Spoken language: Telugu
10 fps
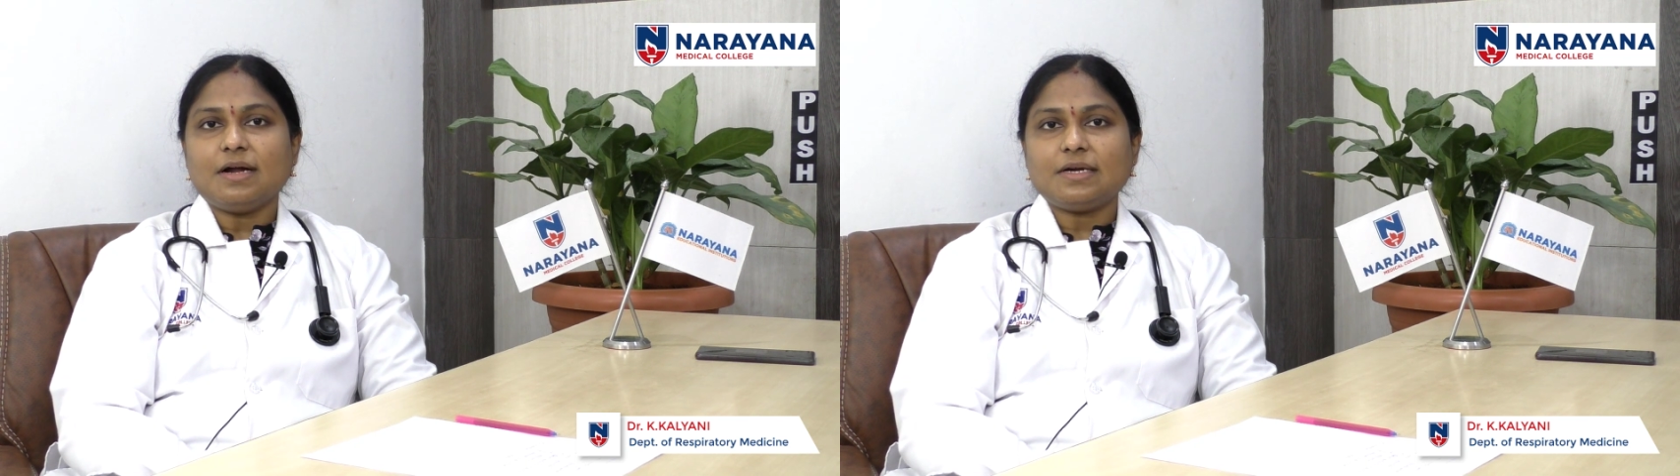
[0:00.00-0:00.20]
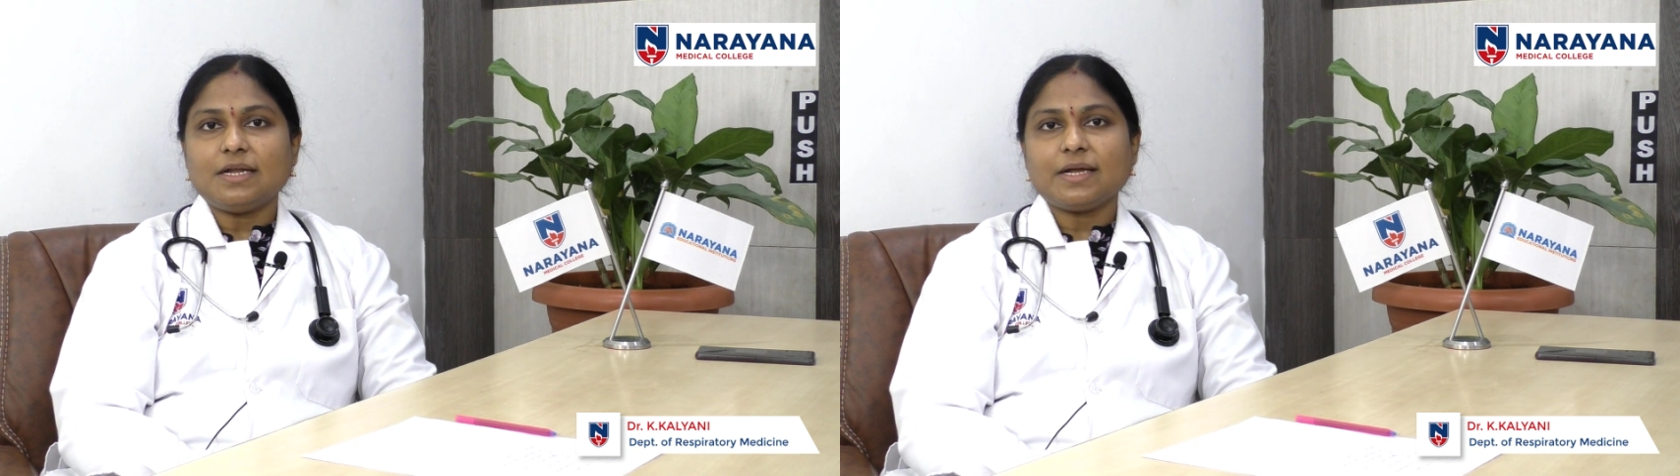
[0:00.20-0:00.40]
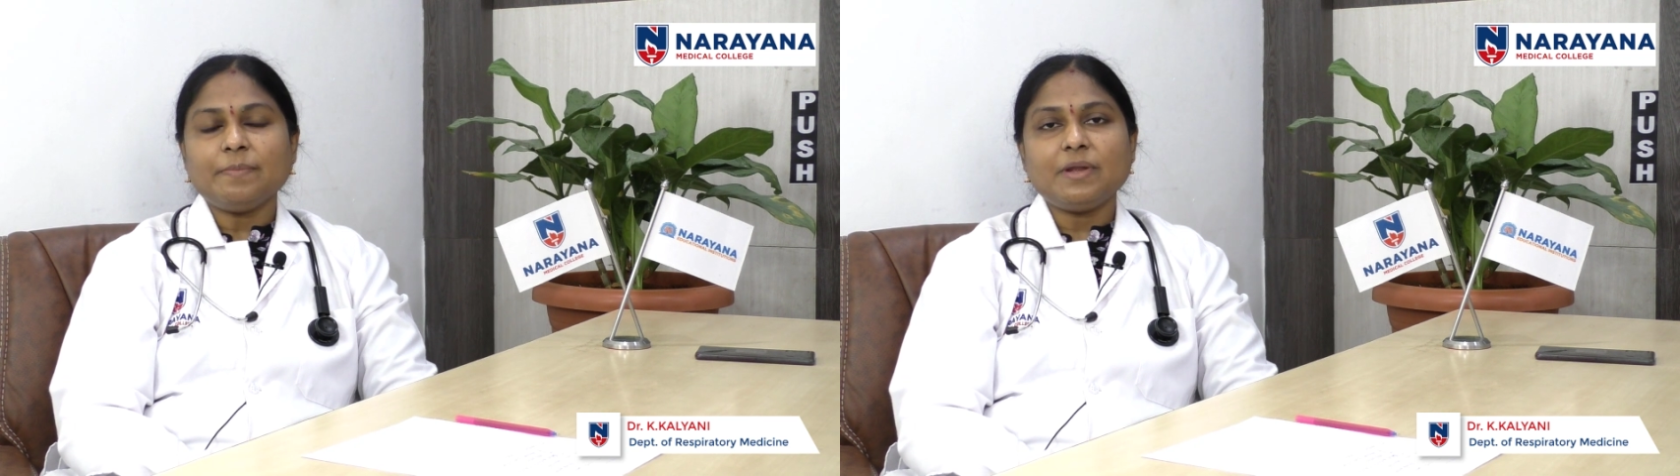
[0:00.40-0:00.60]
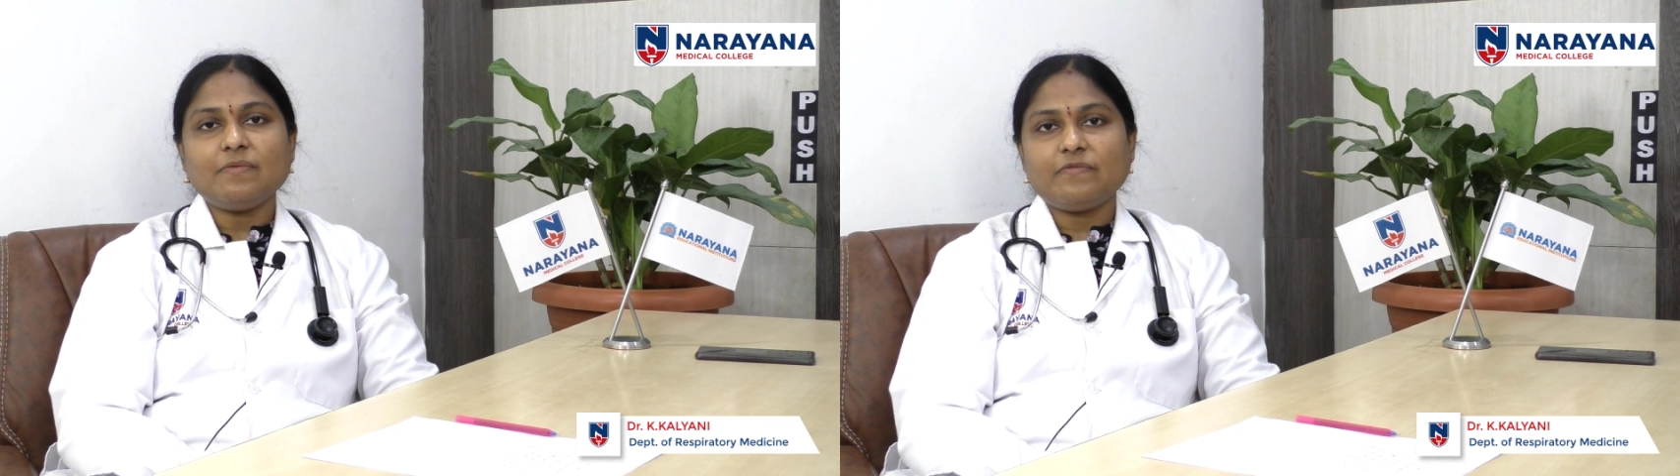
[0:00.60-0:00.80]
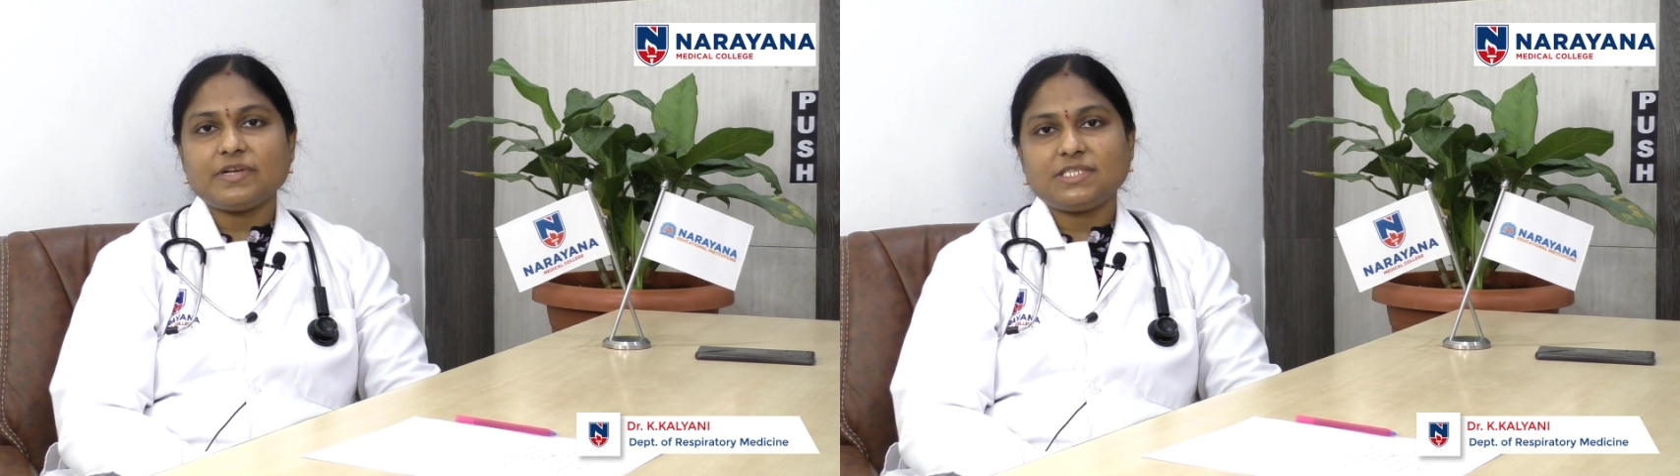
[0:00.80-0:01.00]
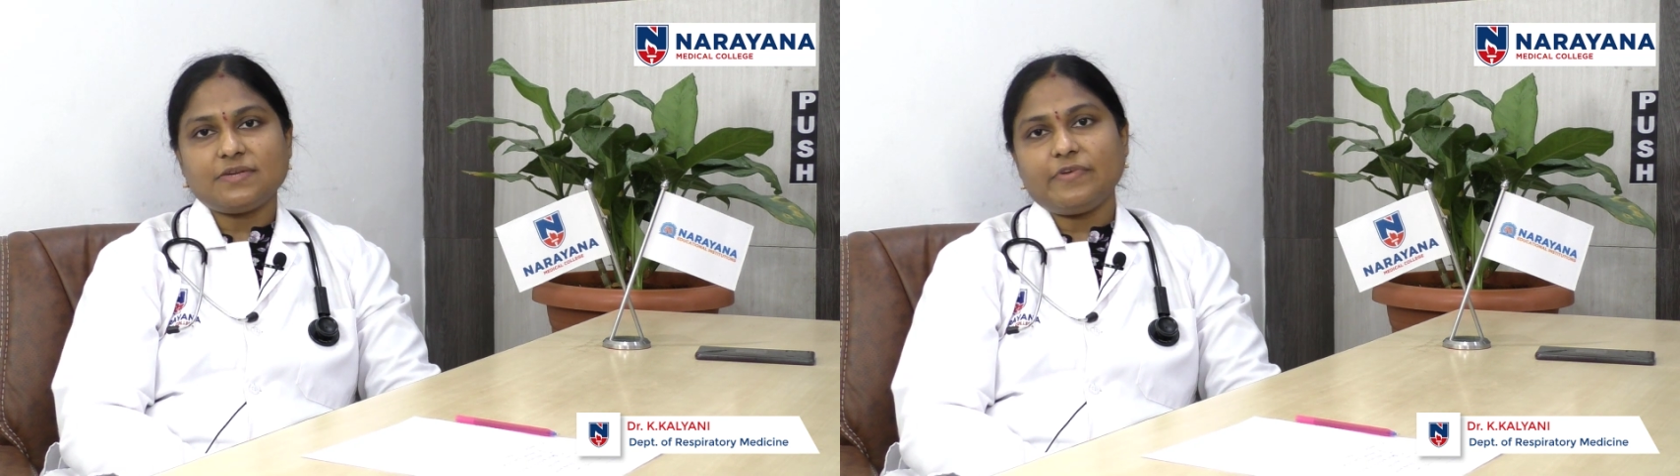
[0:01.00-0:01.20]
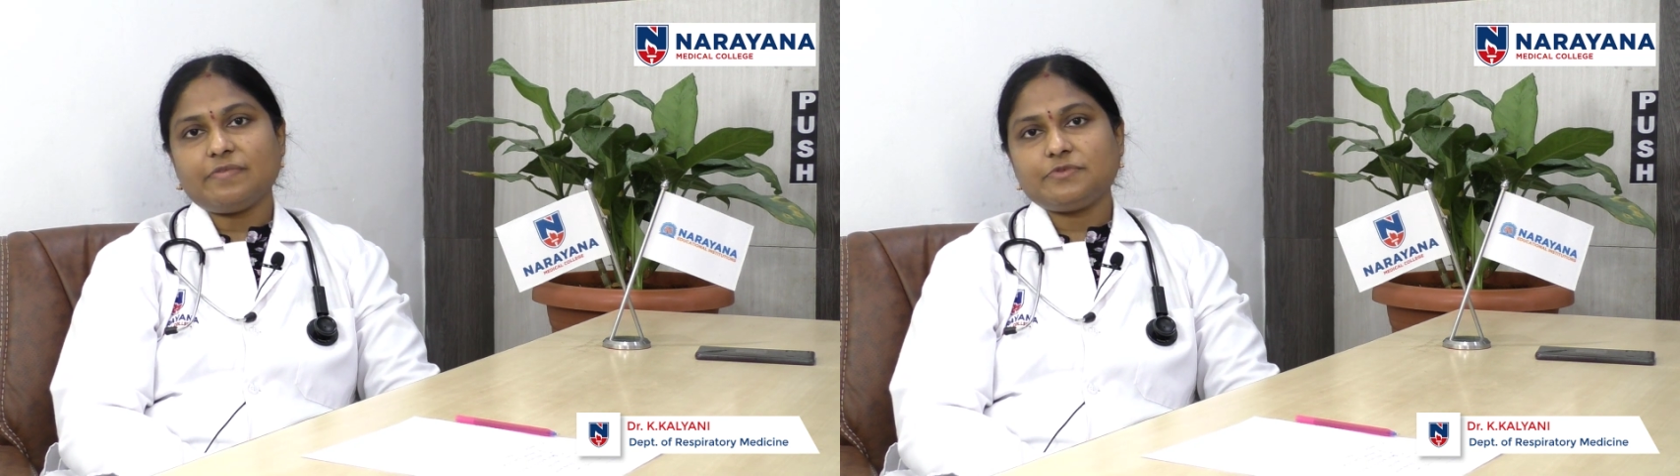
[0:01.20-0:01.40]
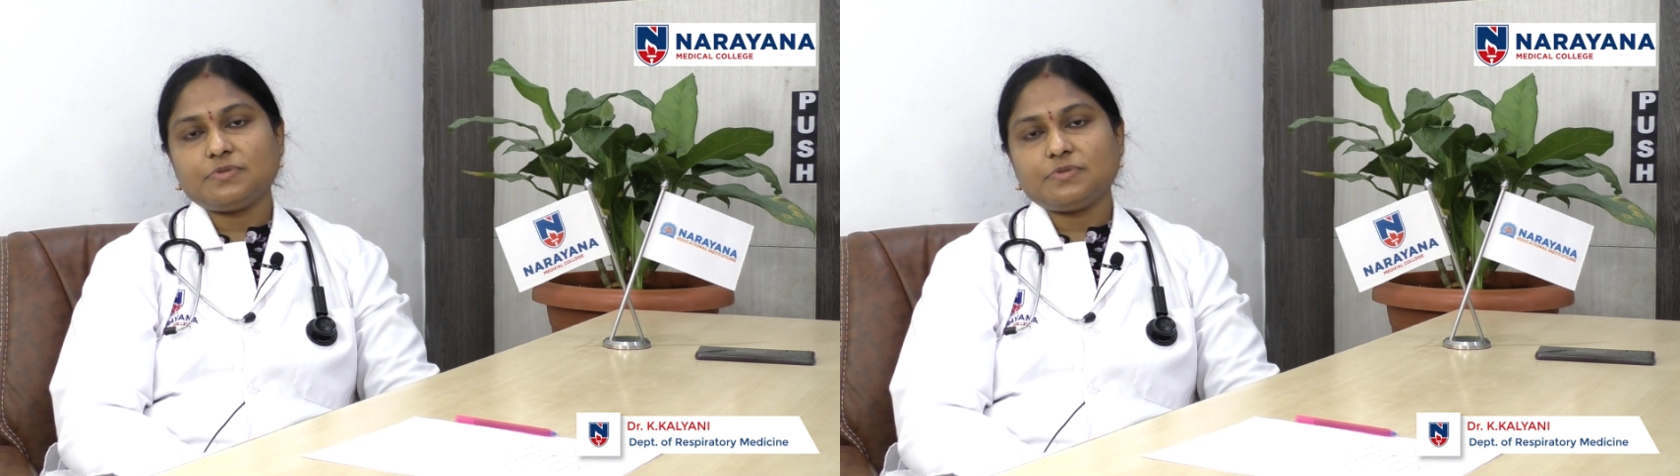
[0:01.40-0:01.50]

అట్లాగే మనం ఫస్ట్ వేవ్